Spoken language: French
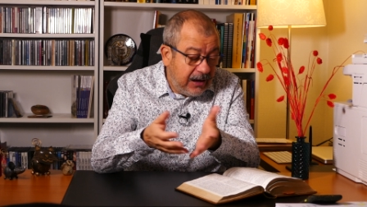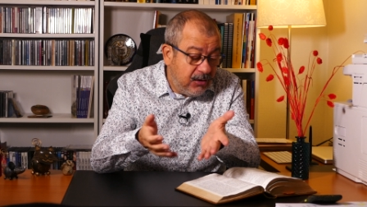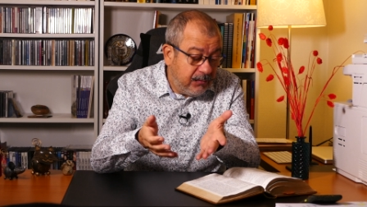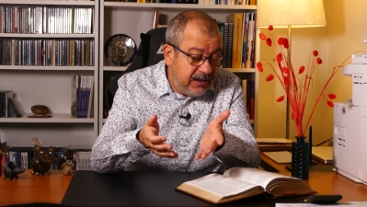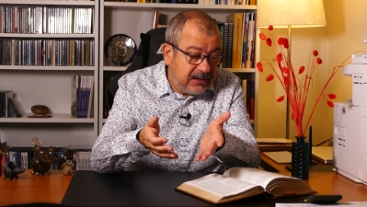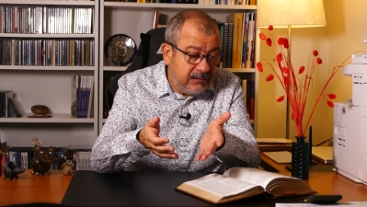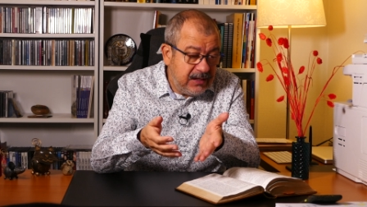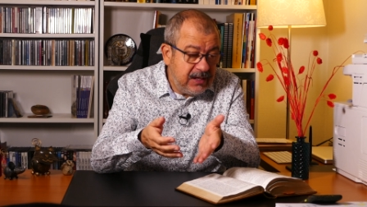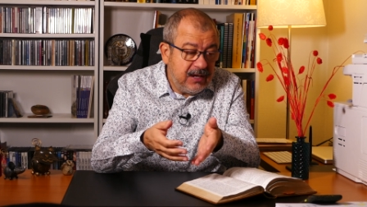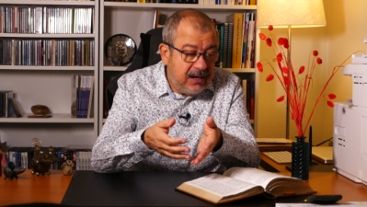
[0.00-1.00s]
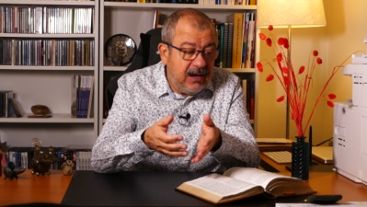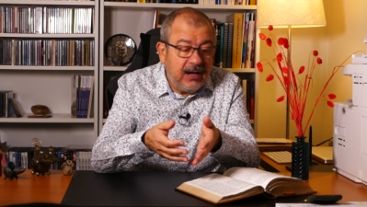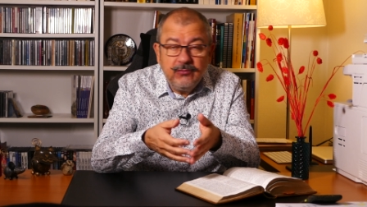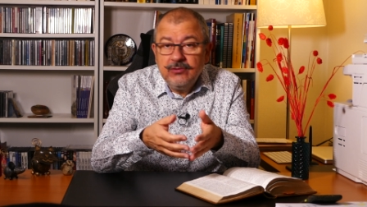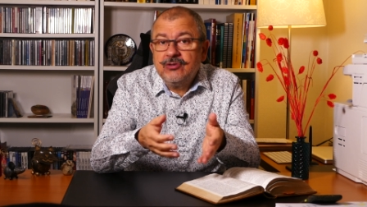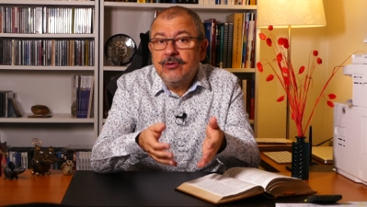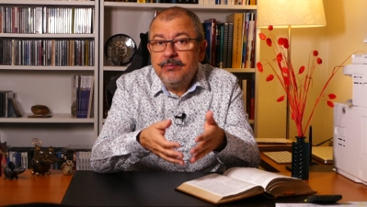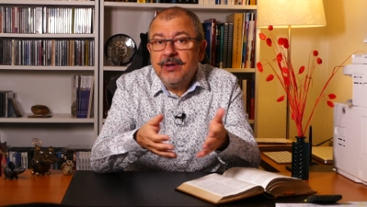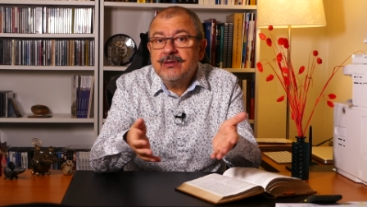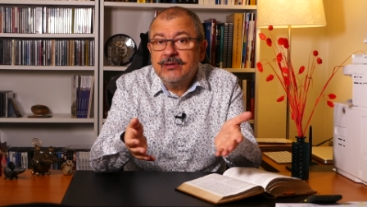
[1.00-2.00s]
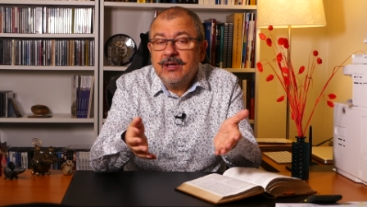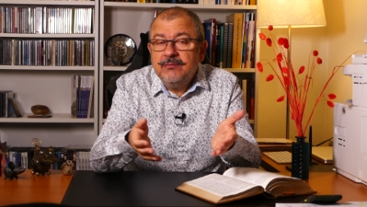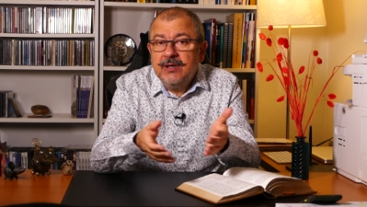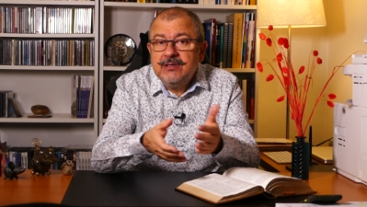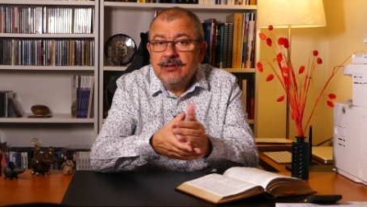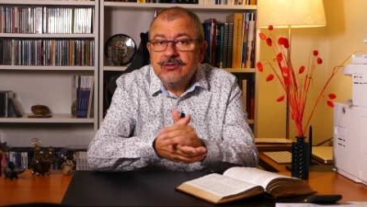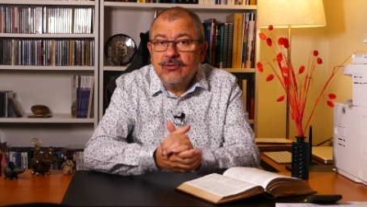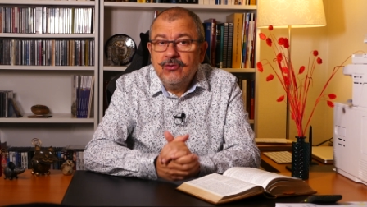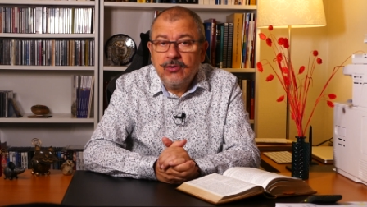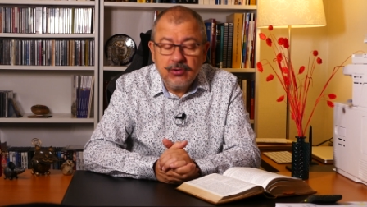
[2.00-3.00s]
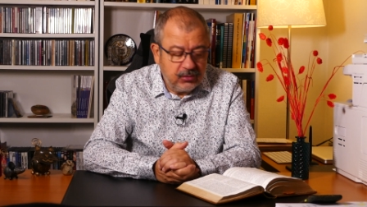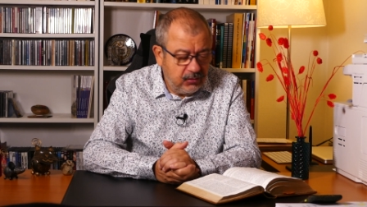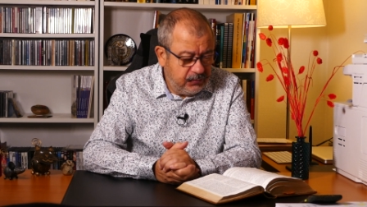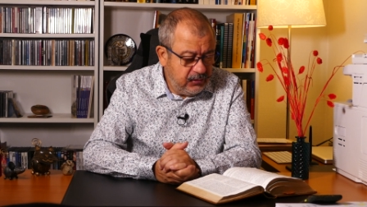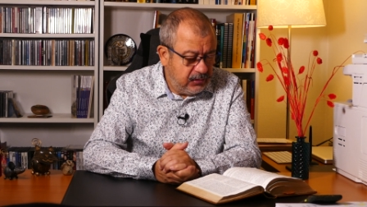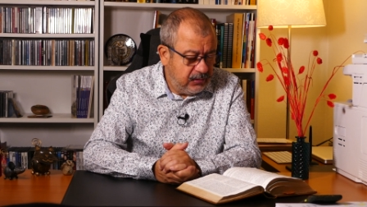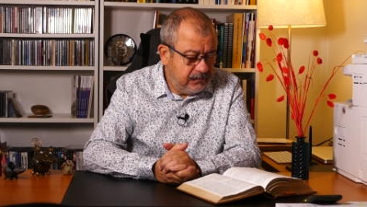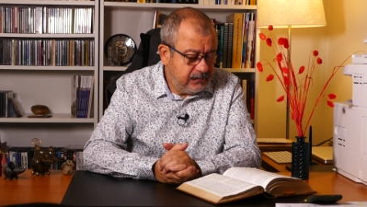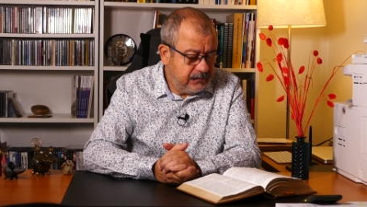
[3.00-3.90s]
Alors mes amis, là nous ne sommes pas en train de bâtir sur le roc non plus.